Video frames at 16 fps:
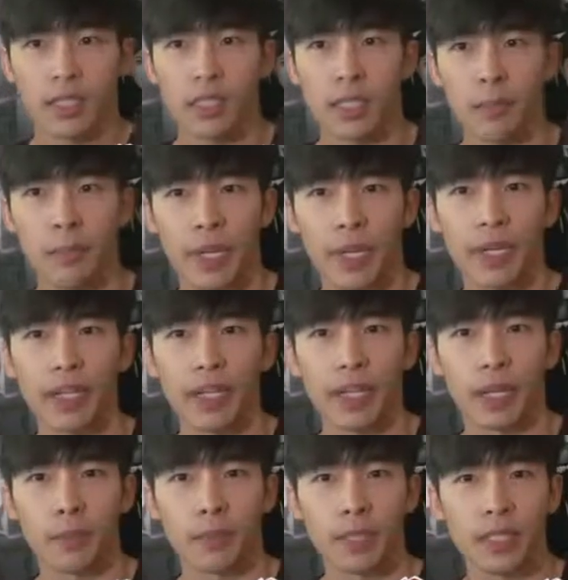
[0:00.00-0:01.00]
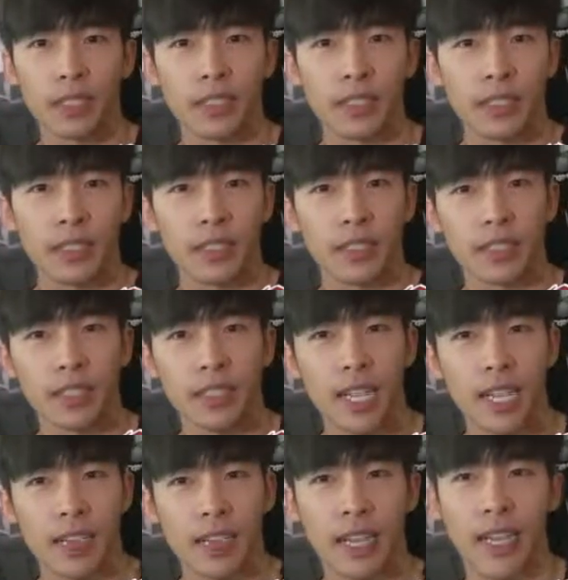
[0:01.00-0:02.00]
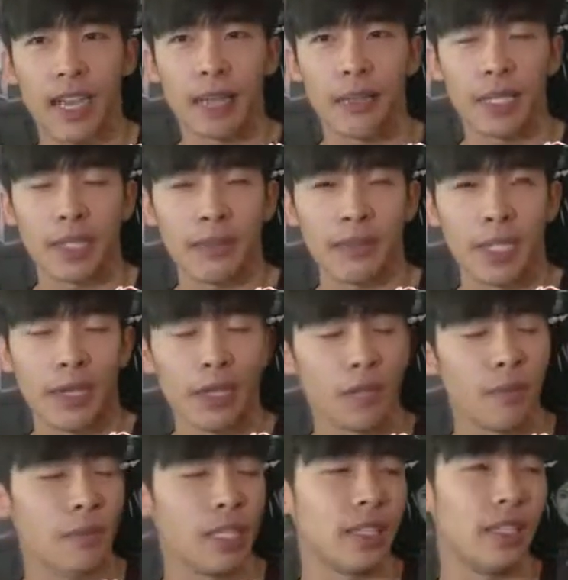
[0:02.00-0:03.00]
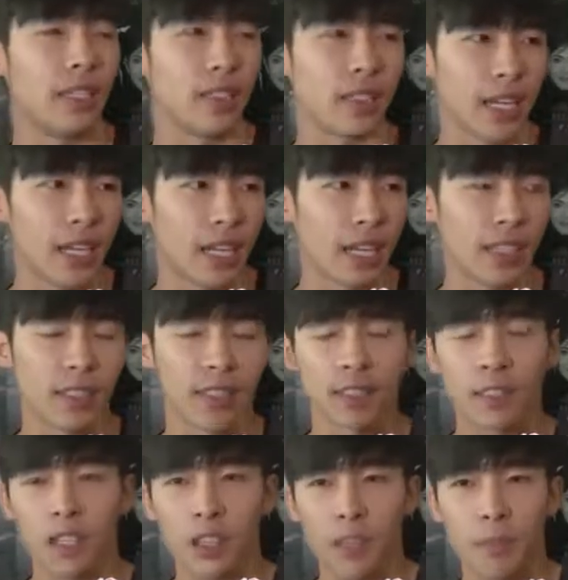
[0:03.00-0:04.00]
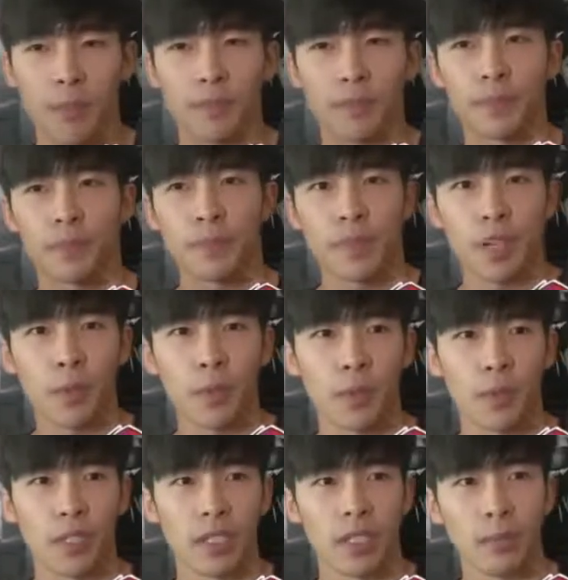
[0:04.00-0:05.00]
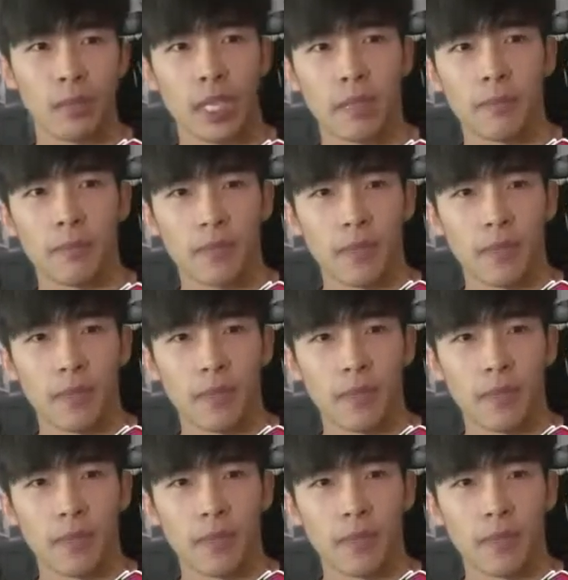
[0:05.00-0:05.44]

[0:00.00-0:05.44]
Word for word: สเปคอะครับเรื่องจริงเรื่องหน้าตาไม่ไม่ค่อยมีเท่าไหร่แต่ชอบชอบคนที่แบบ